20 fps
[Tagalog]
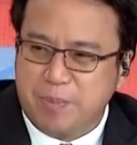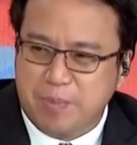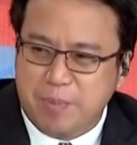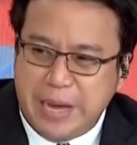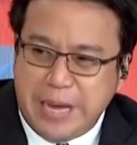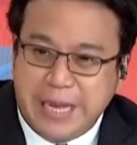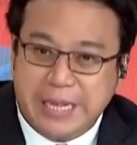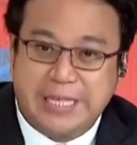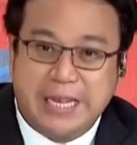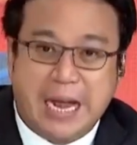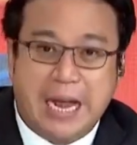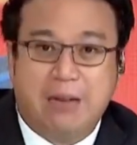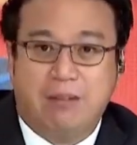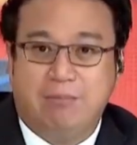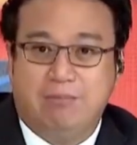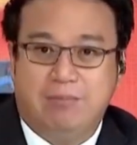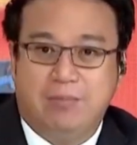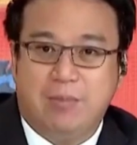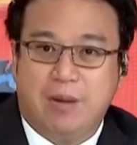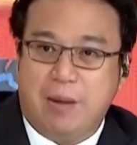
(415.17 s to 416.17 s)

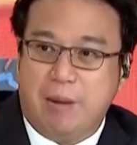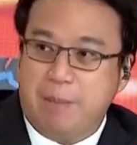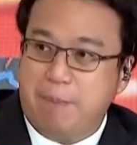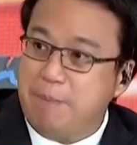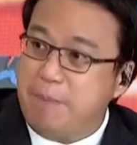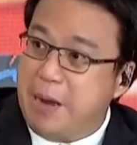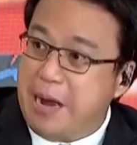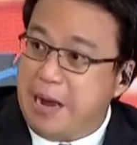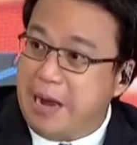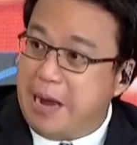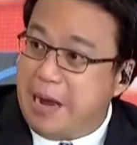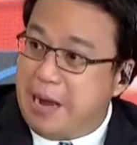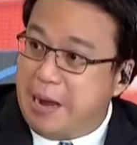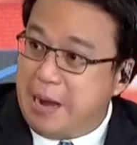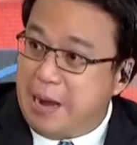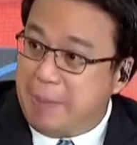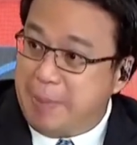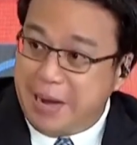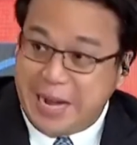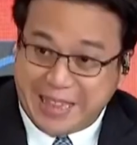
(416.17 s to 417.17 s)
minsan,
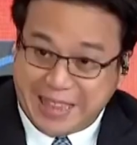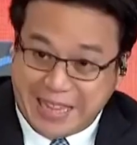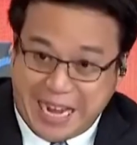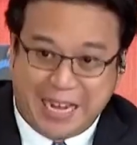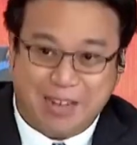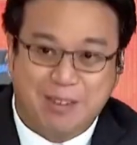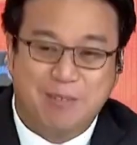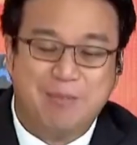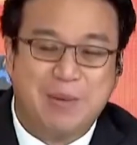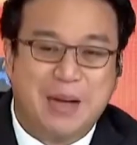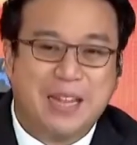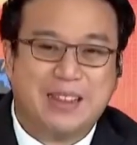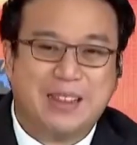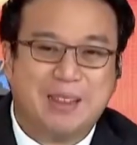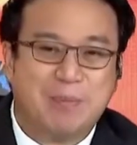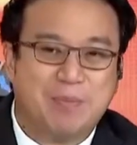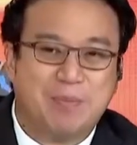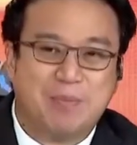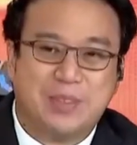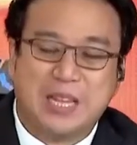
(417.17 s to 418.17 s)
mabaliktad.
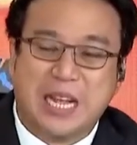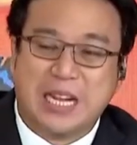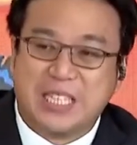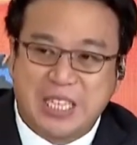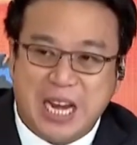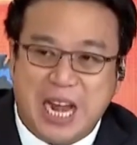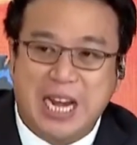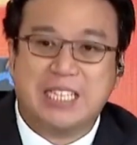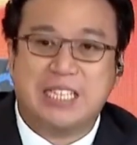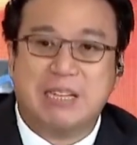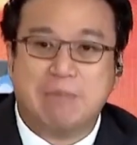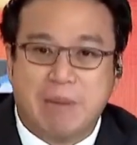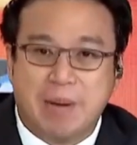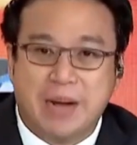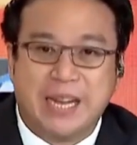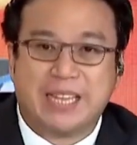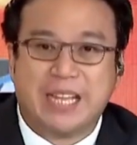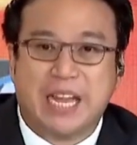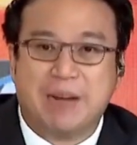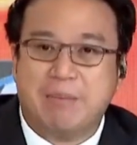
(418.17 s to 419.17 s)
But the chance na
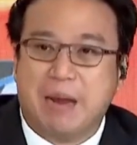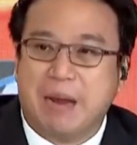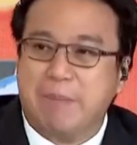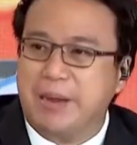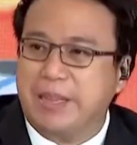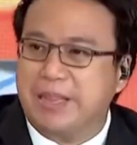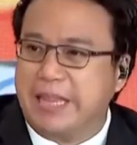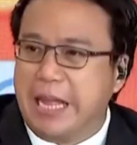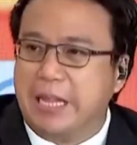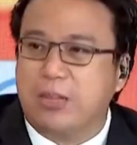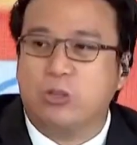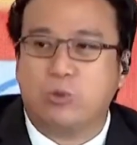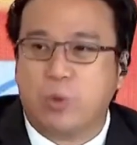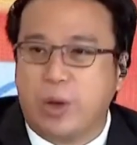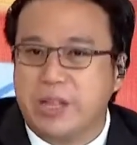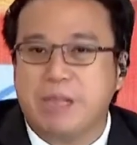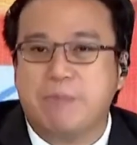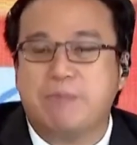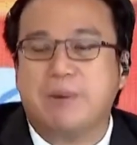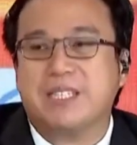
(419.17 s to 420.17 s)
mabaliktad, maybe 10 to
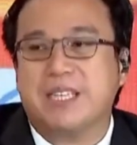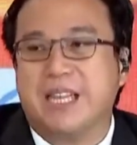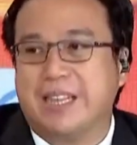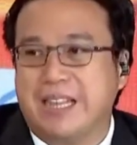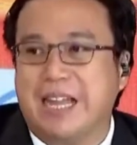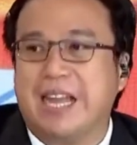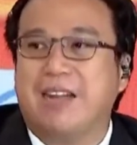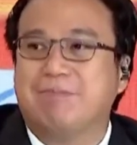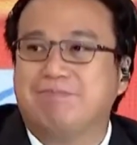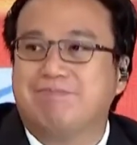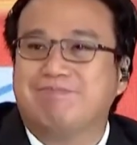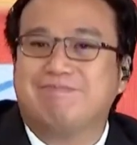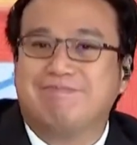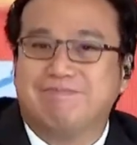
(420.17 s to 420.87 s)
20% lang.